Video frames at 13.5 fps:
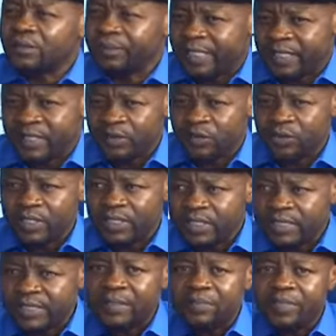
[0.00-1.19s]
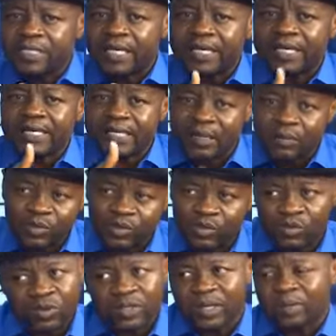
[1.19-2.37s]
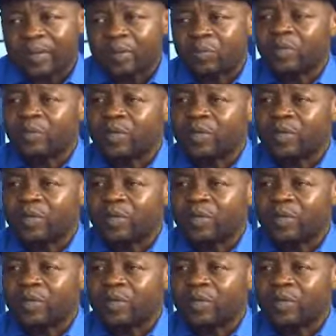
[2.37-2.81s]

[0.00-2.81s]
Mais hein, c'est lui qui estime qu'il a des ambitions, il n'y a pas de problème. On